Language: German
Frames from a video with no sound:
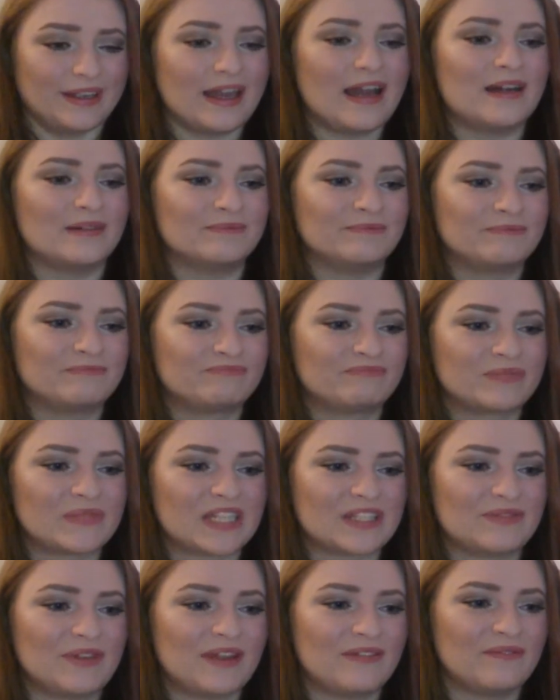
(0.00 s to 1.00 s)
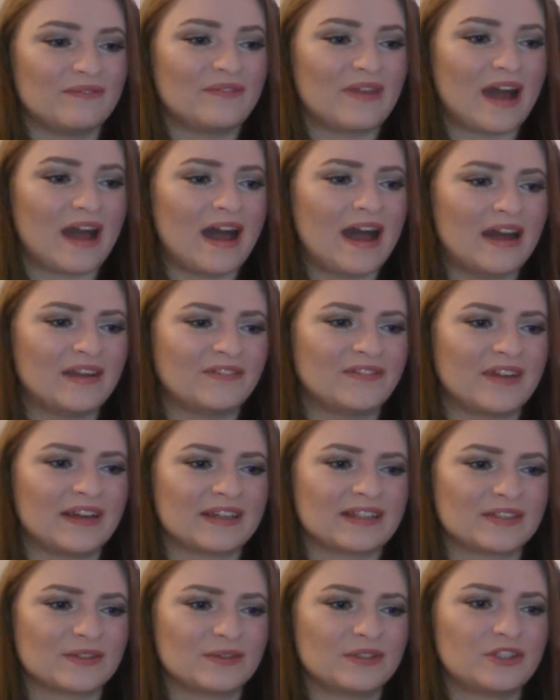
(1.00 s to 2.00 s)
ja, deswegen war
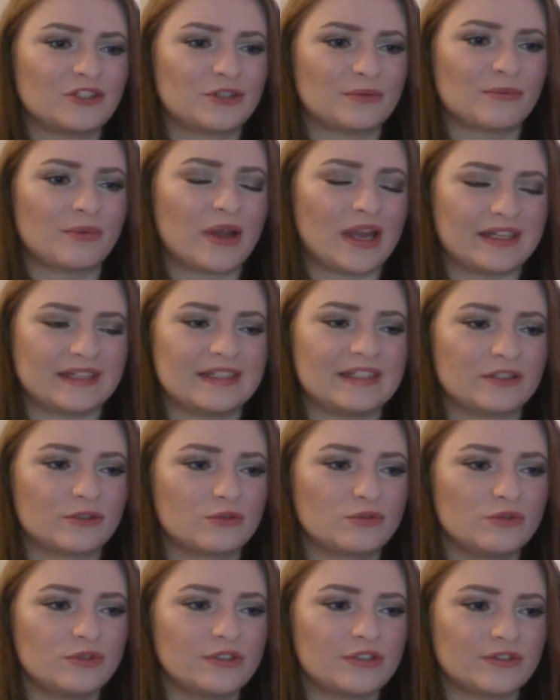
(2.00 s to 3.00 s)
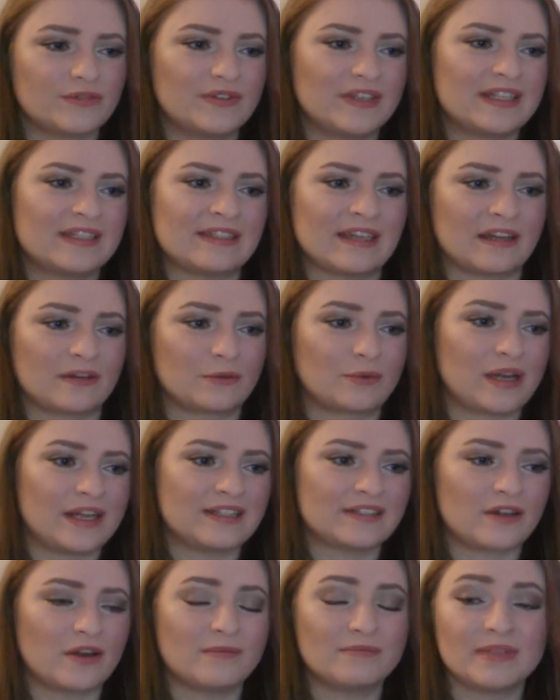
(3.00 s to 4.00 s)
anfangs so die Stimmung echt nicht gut. Wie gesagt,
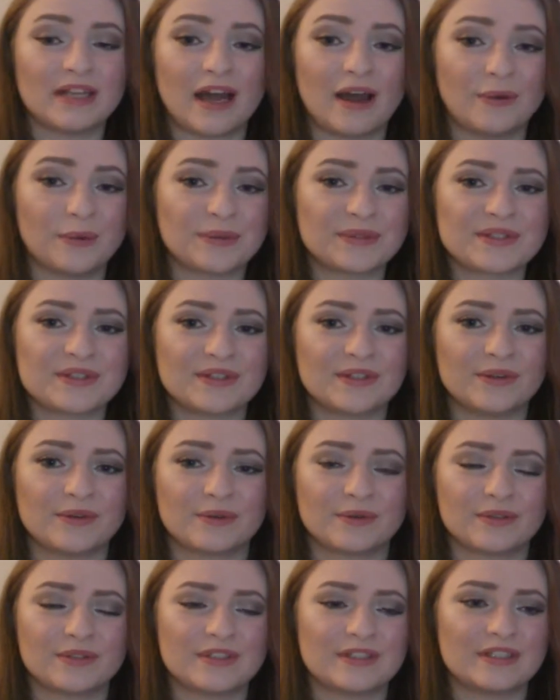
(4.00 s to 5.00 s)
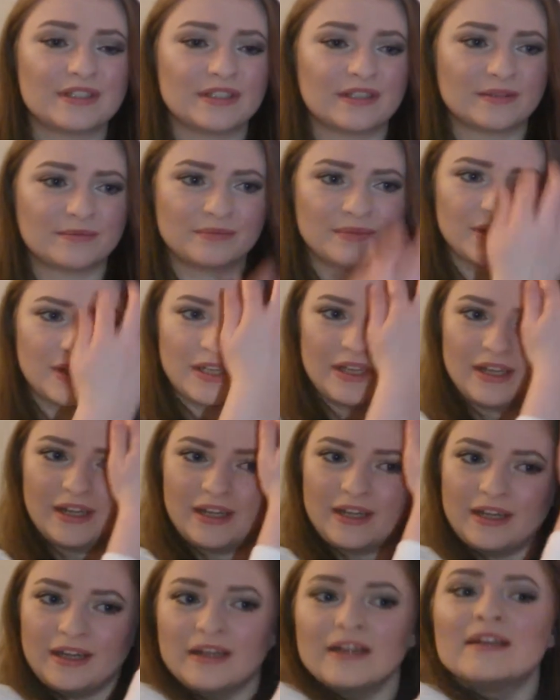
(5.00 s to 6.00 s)
Grace kommt nach Hause und ähm,
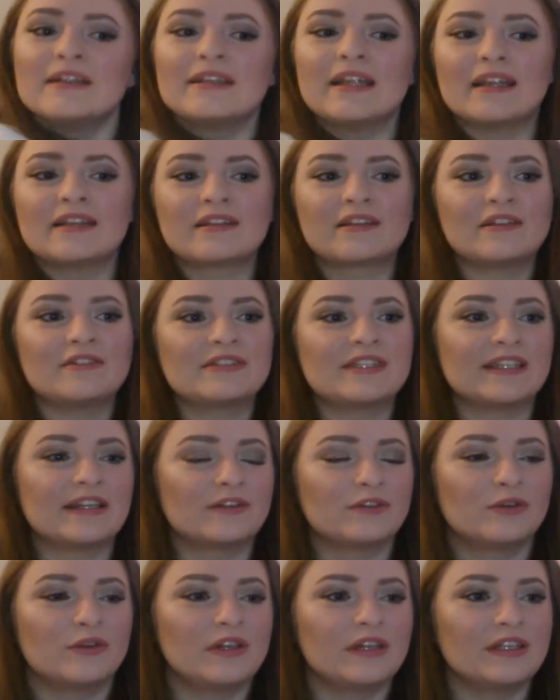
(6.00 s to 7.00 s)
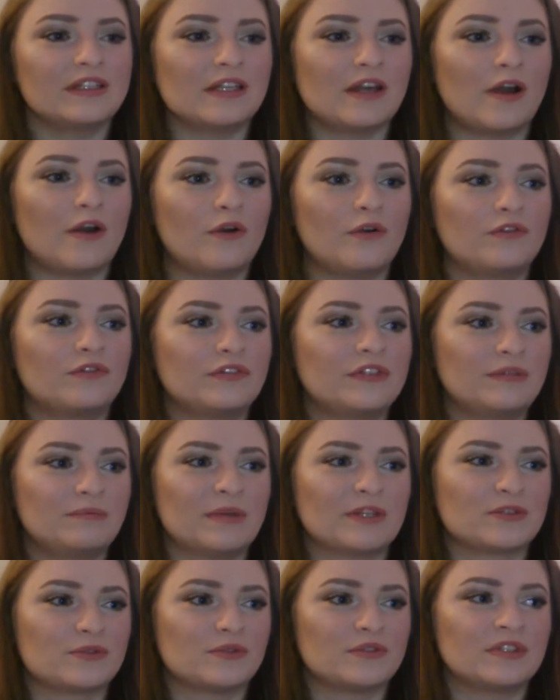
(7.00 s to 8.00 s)
dann trifft sie natürlich auf die
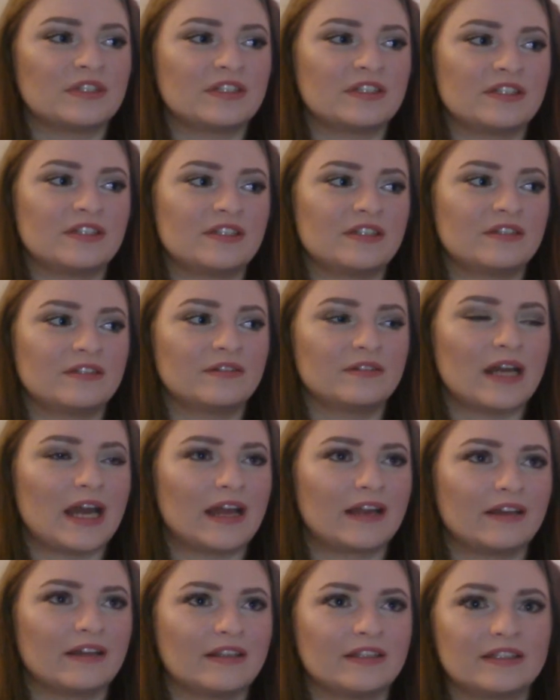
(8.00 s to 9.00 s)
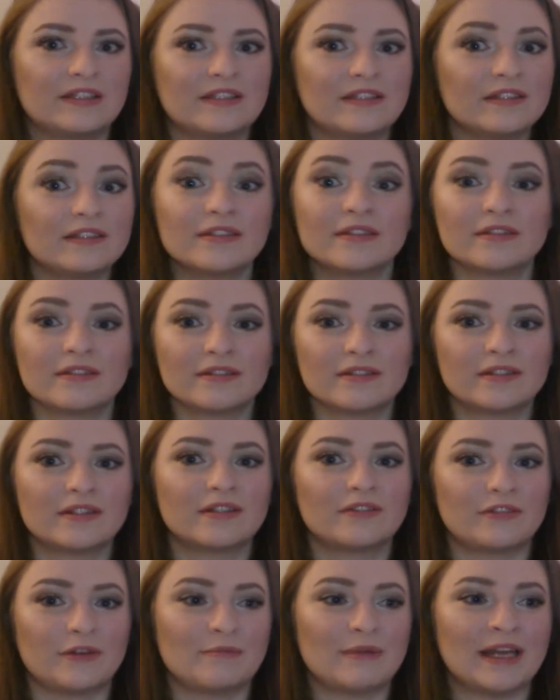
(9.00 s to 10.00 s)
Person, die sie eigentlich
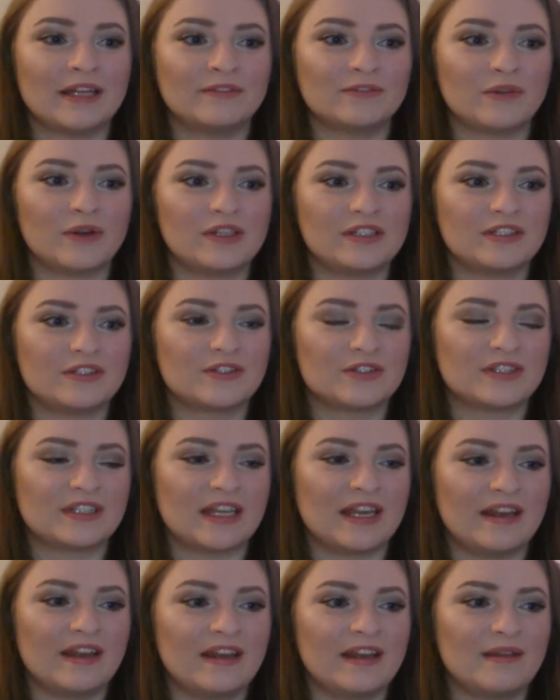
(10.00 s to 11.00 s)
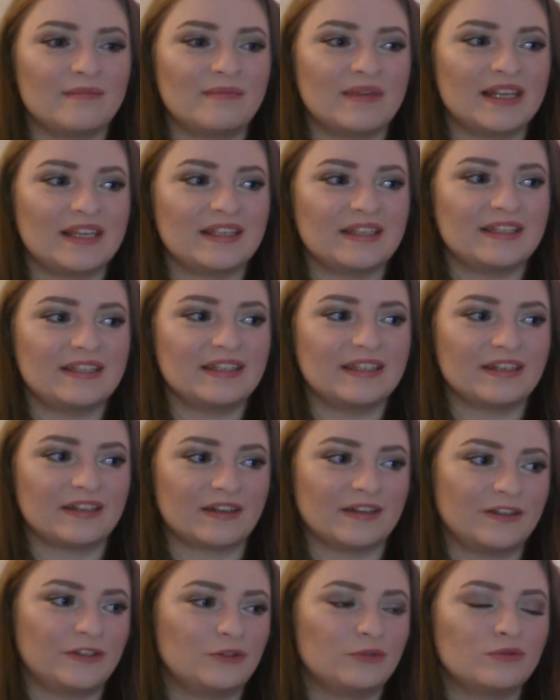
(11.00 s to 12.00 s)
vermeiden wollte zu sehen, nämlich
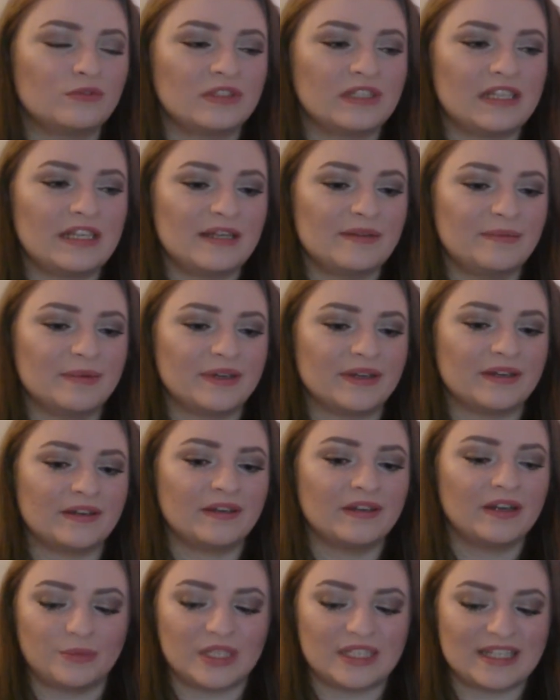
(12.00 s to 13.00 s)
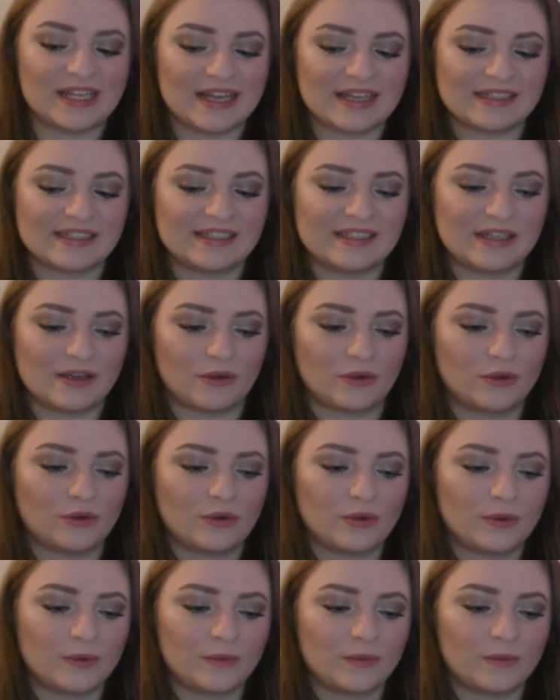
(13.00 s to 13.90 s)
ihre Jugendliebe, mit der sie auch